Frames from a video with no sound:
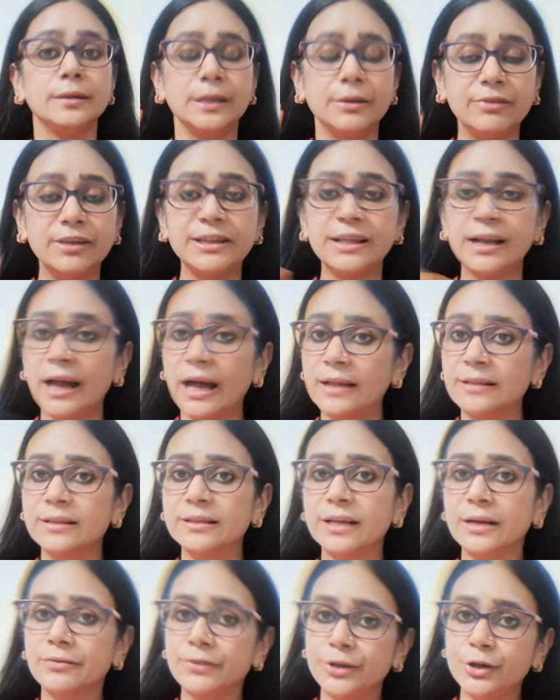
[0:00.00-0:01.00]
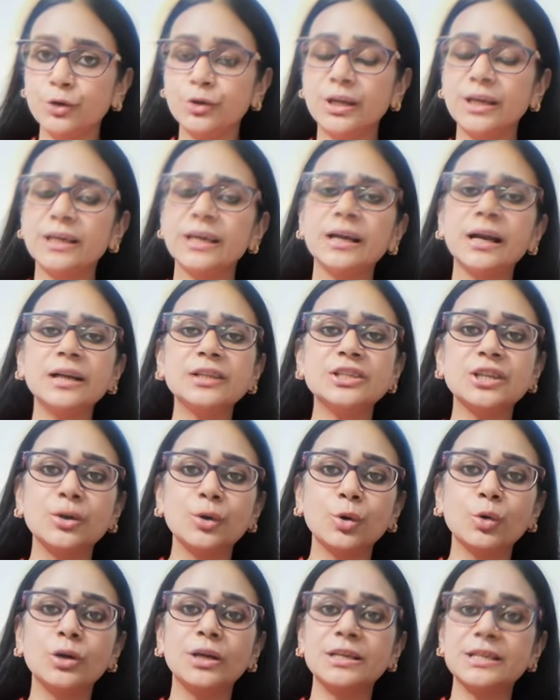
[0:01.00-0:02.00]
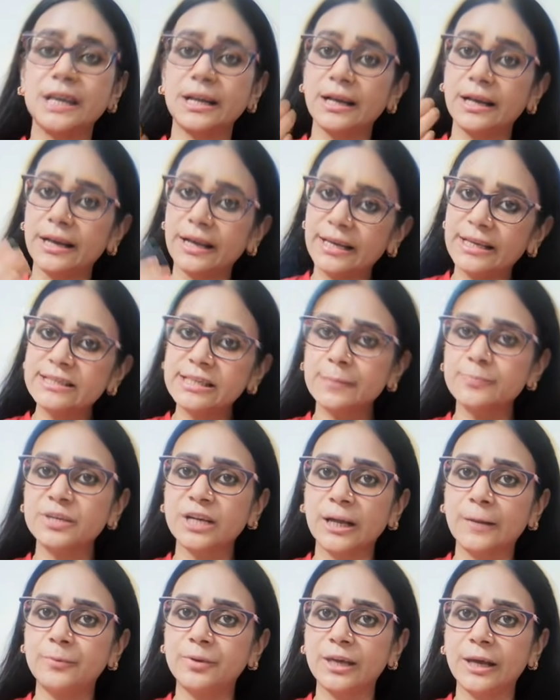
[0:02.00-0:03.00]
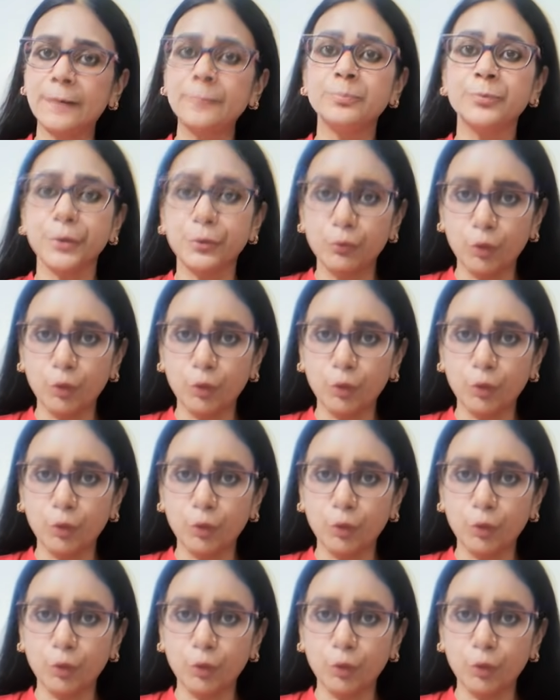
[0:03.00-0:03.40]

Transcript: निवेदन अंत तक वीडियो देखिएगा जिन लोगों ने चैनल नहीं सब्सक्राइब किया